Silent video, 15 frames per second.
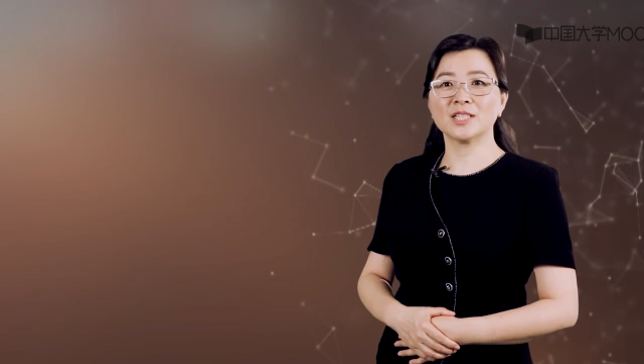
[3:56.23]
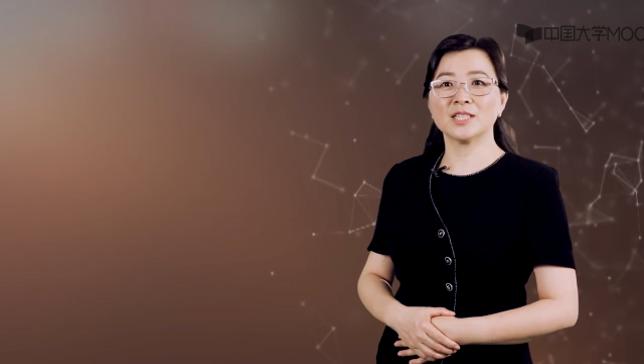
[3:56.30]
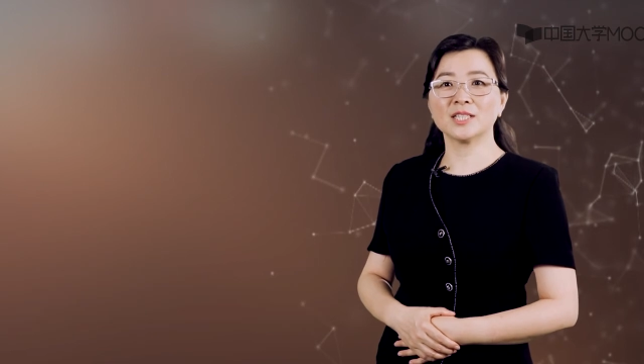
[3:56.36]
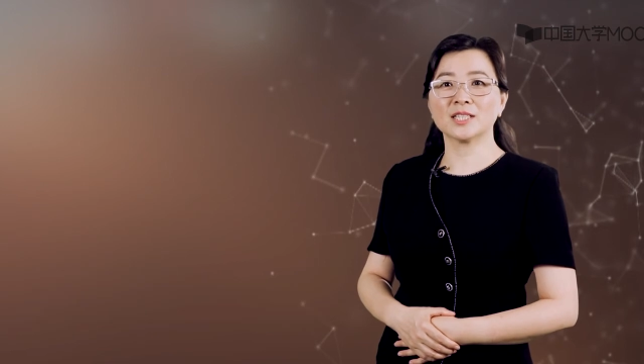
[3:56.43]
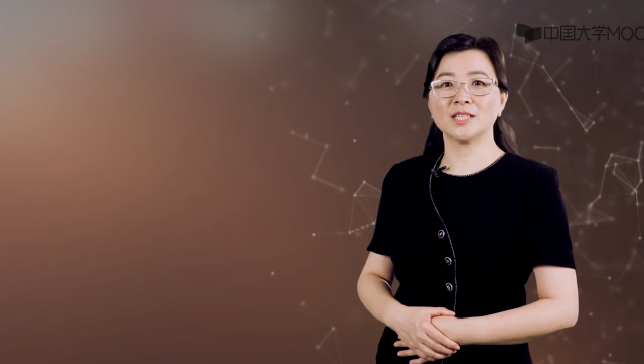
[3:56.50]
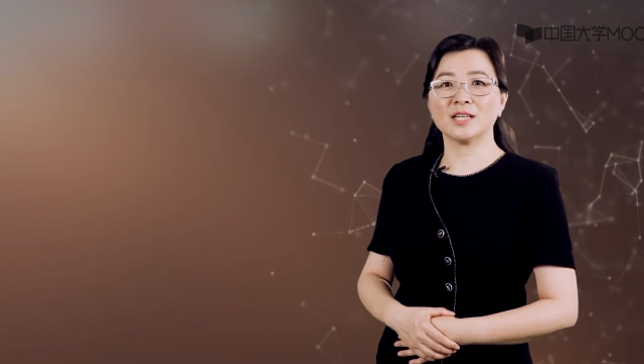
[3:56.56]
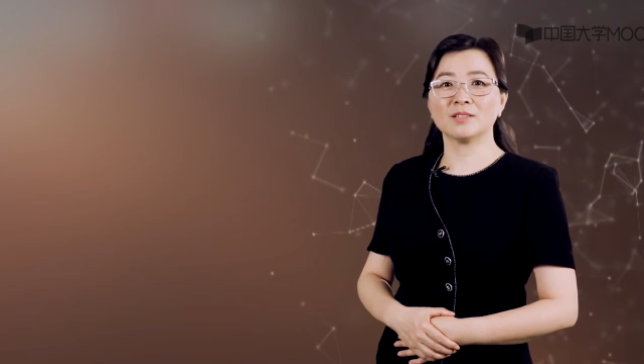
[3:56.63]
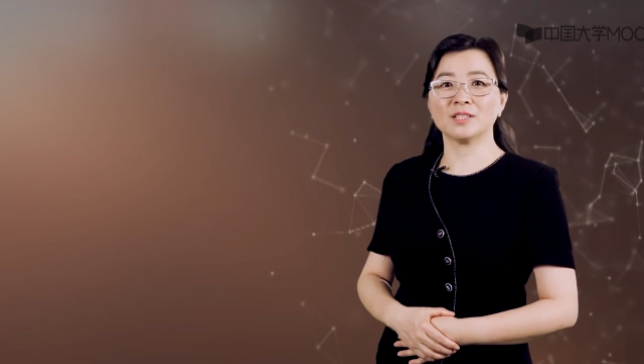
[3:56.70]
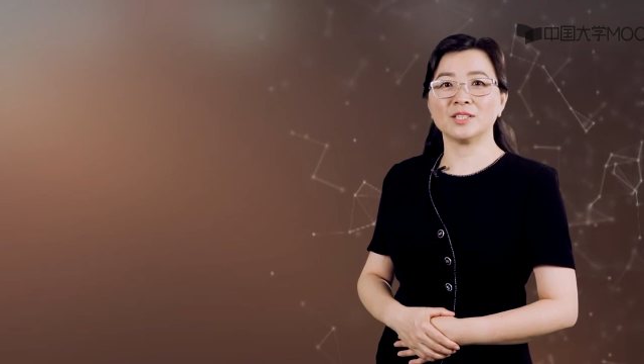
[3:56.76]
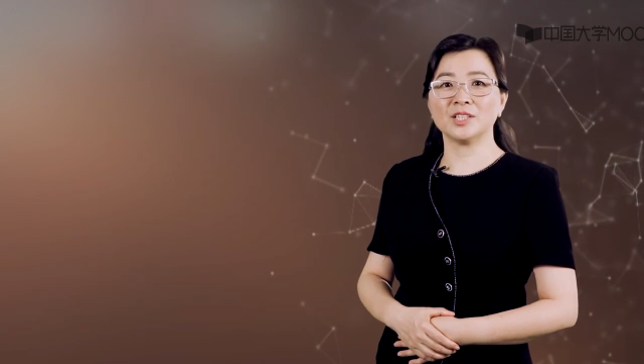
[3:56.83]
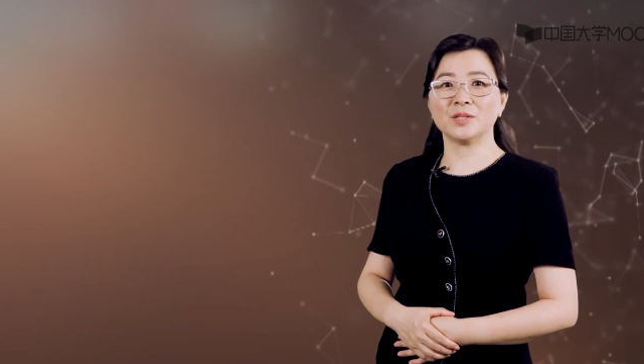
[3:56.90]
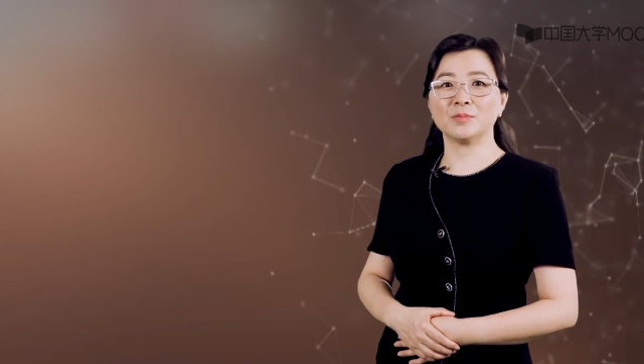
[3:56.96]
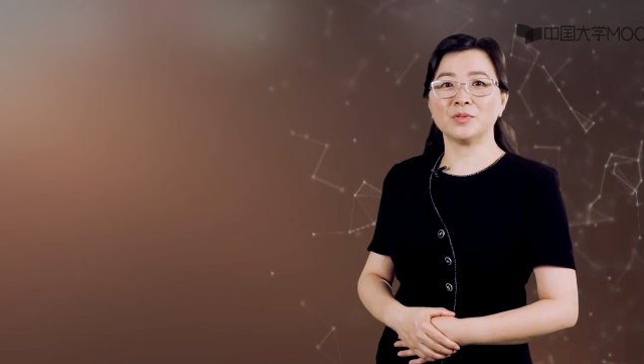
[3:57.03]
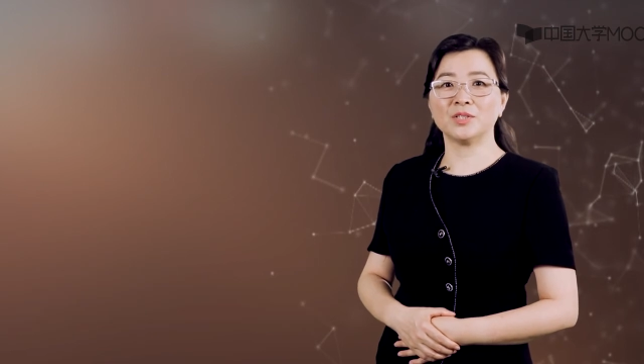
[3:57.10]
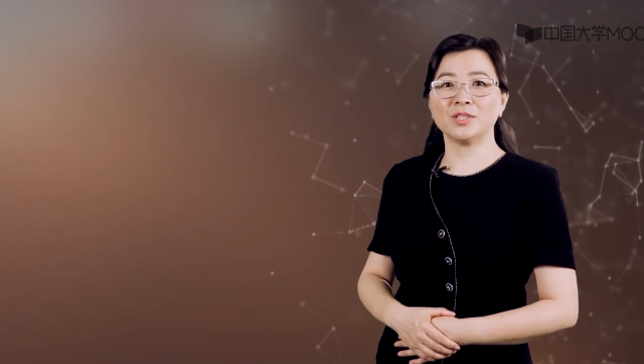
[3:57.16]
生殖道的
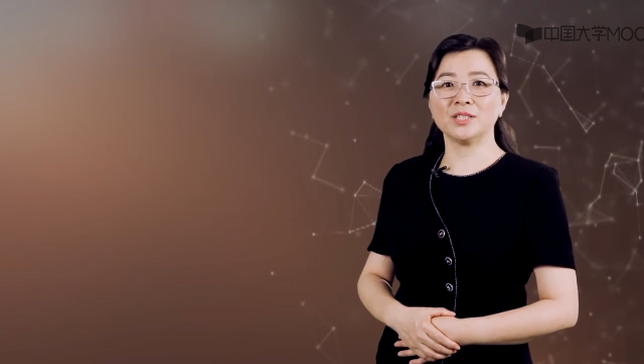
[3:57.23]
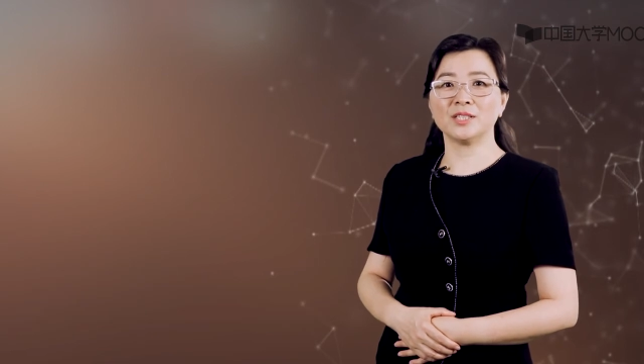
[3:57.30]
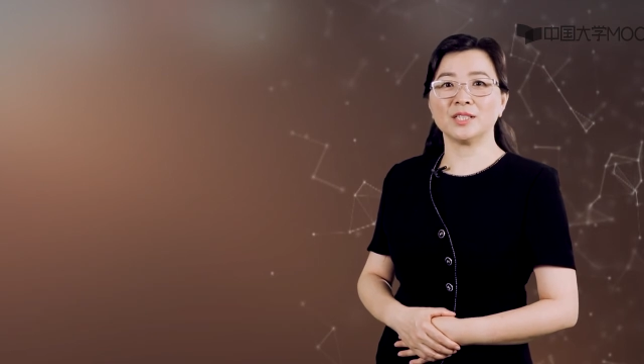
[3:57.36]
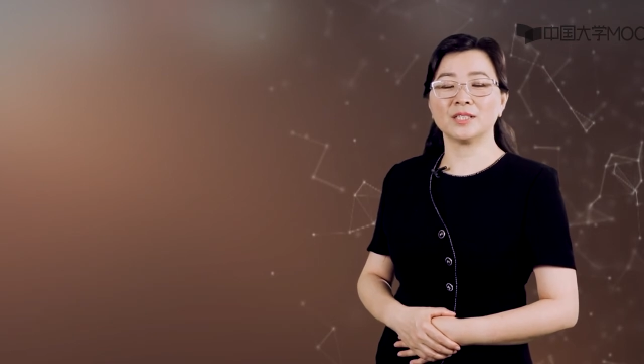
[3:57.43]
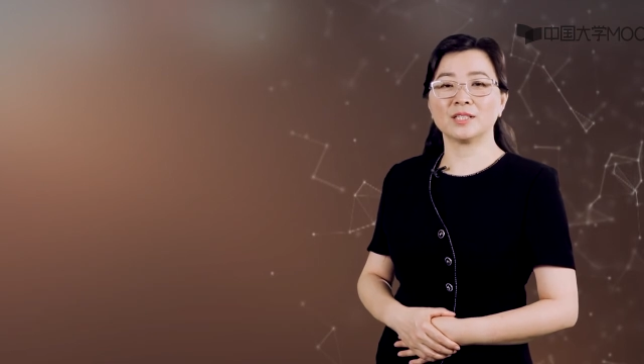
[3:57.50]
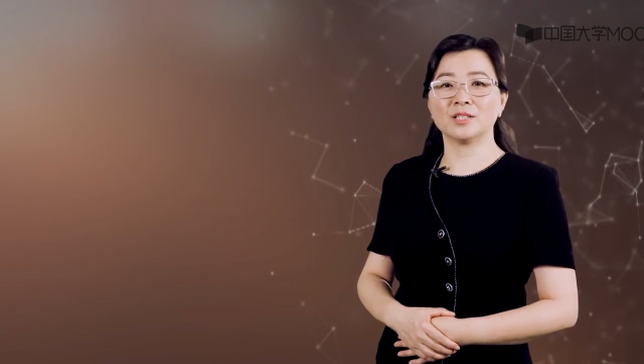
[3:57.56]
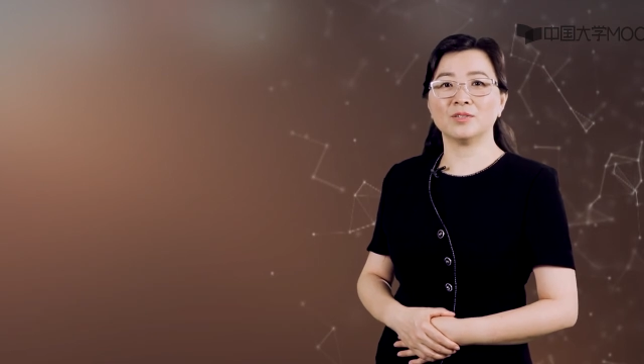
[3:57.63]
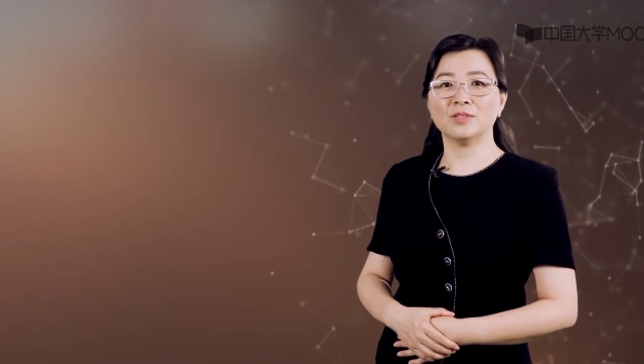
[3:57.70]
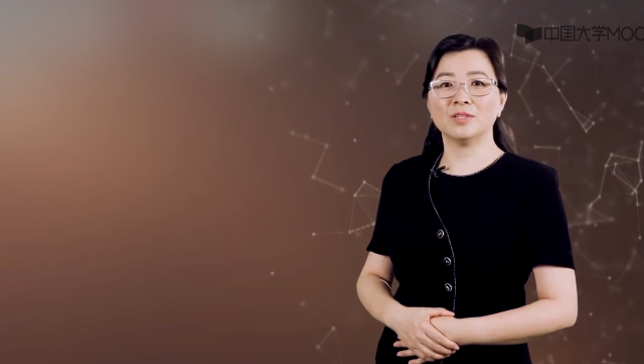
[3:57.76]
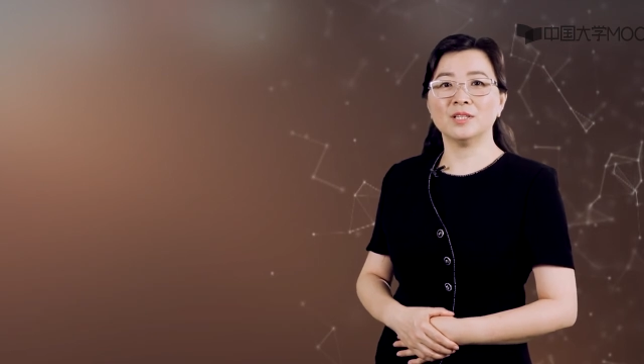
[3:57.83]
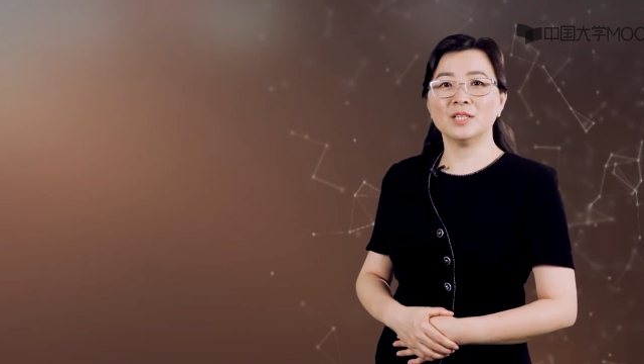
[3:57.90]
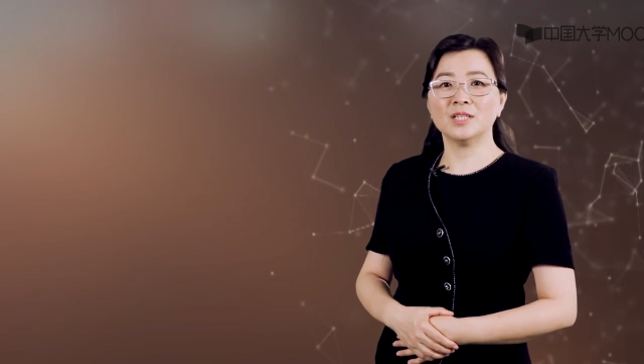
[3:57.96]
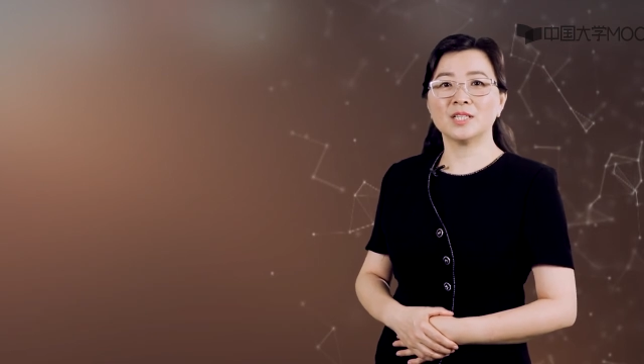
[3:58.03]
解剖结构、